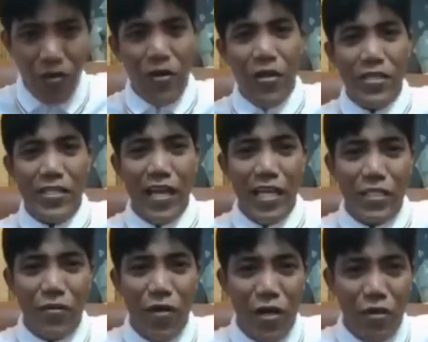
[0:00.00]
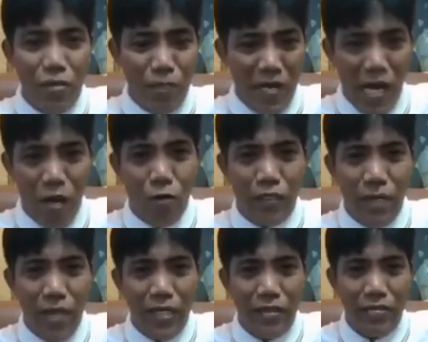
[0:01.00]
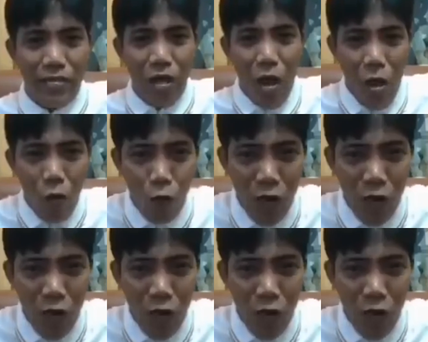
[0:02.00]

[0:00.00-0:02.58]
Alam niyo ho kung ano yung challenge ko ngayon, yung pinaka-ultimate?